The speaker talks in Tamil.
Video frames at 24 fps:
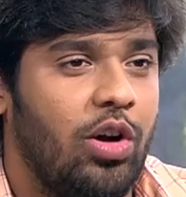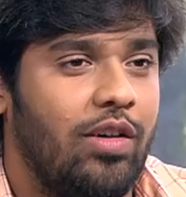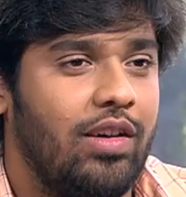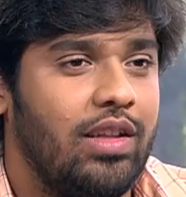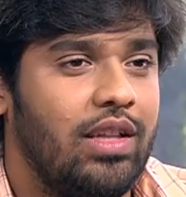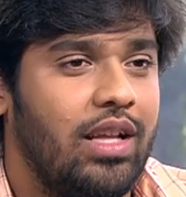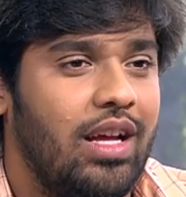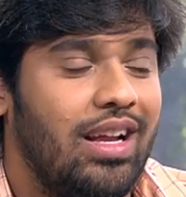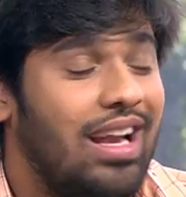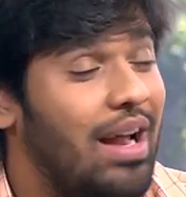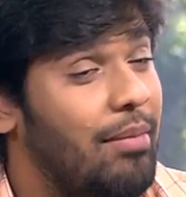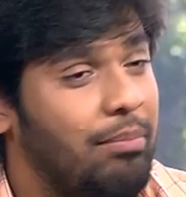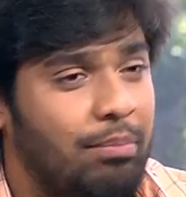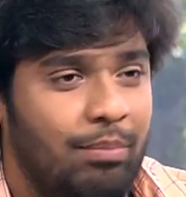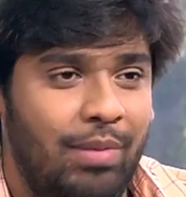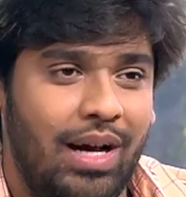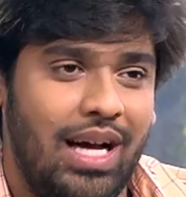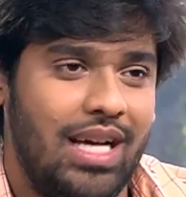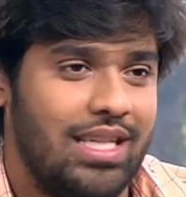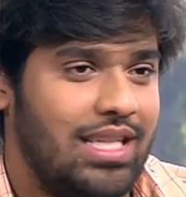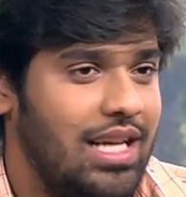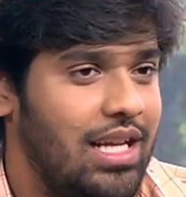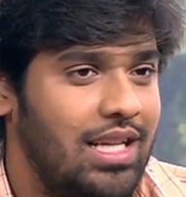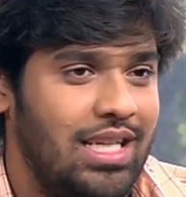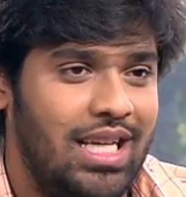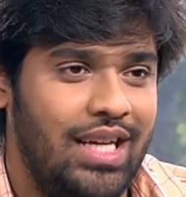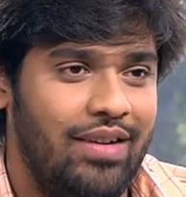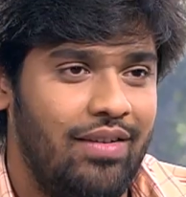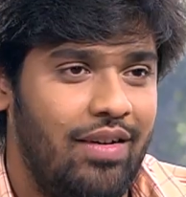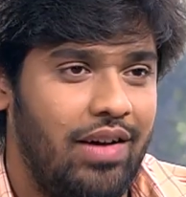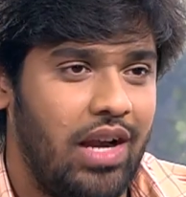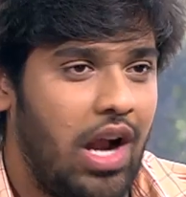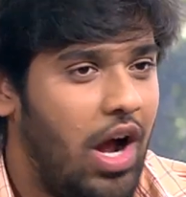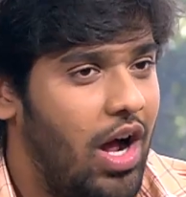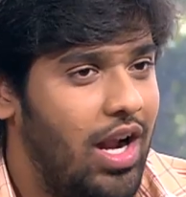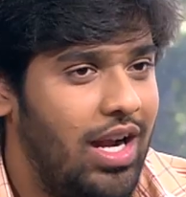வந்து நம்ம சஞ்சீவ்
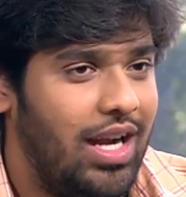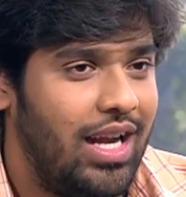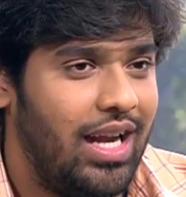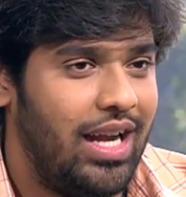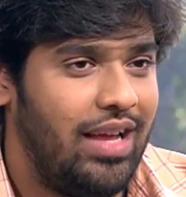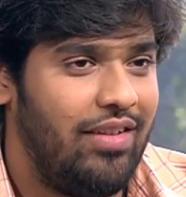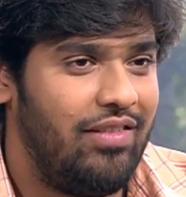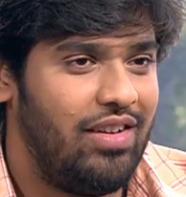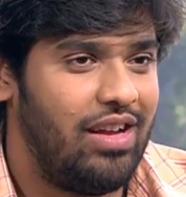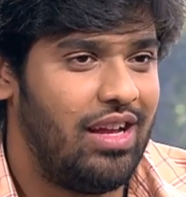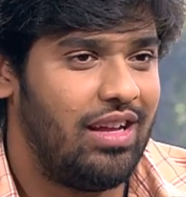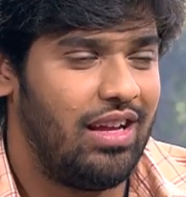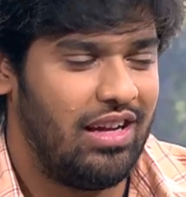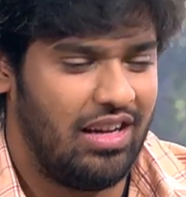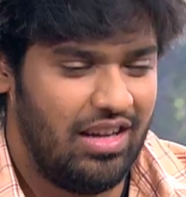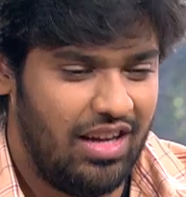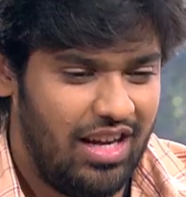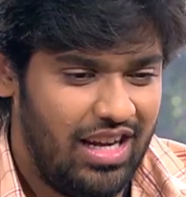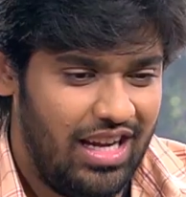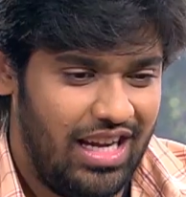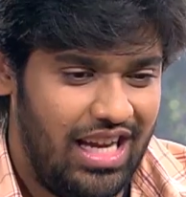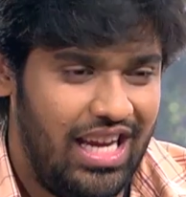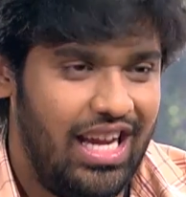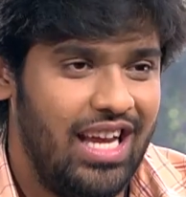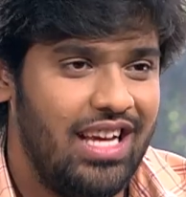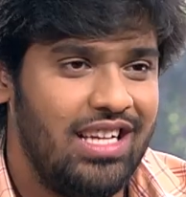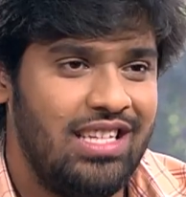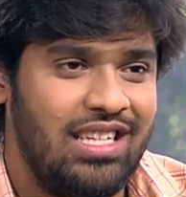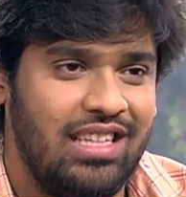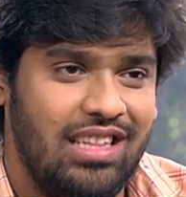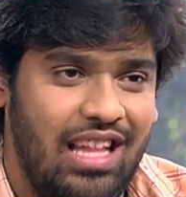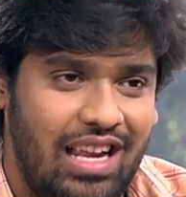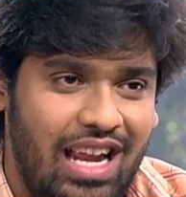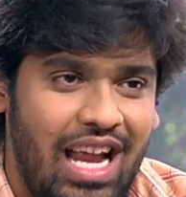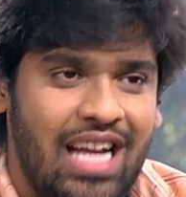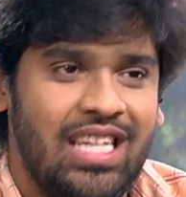அவர் ஆல்ரெடி வி ஹி இஸ்
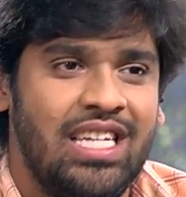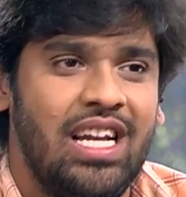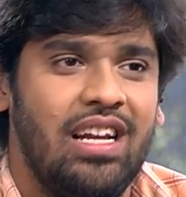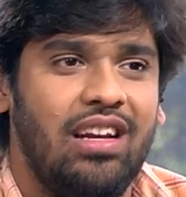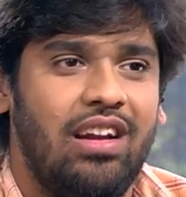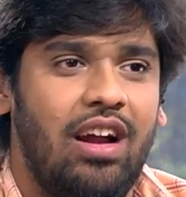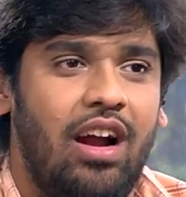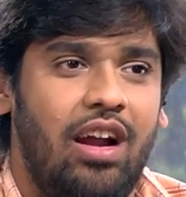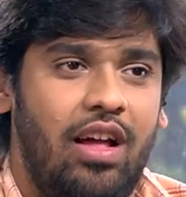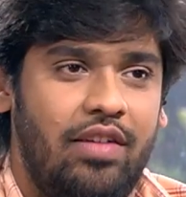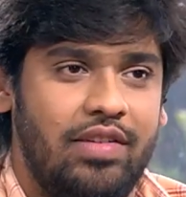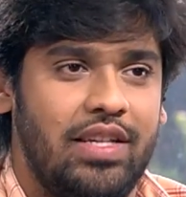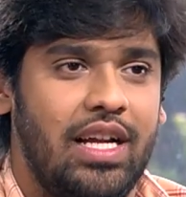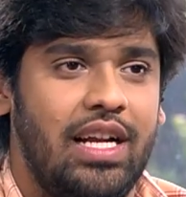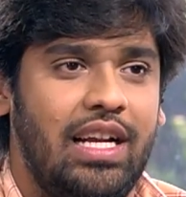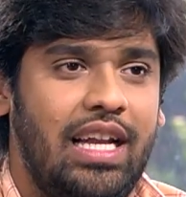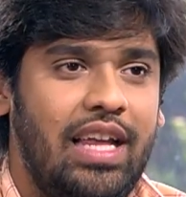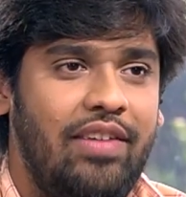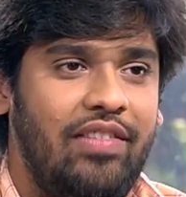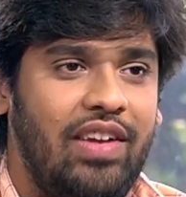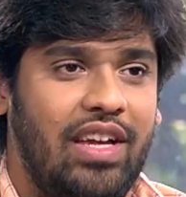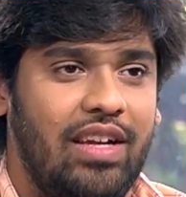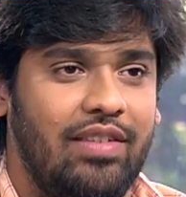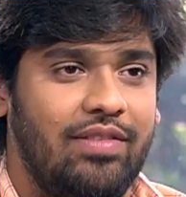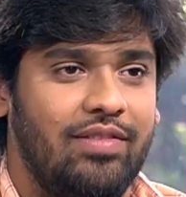இந்த ரேஷன் கார்டு ஆஃப் சன் டிவி